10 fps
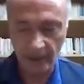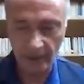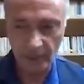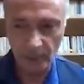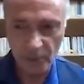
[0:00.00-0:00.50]

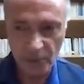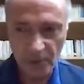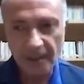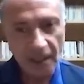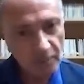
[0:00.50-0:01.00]
kalıyormuş.
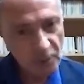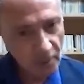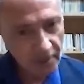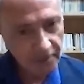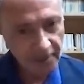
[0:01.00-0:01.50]
Gelmiş
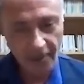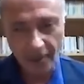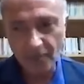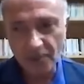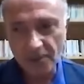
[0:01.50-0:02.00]
o evde
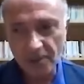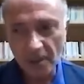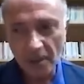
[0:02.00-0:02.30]
kalmış.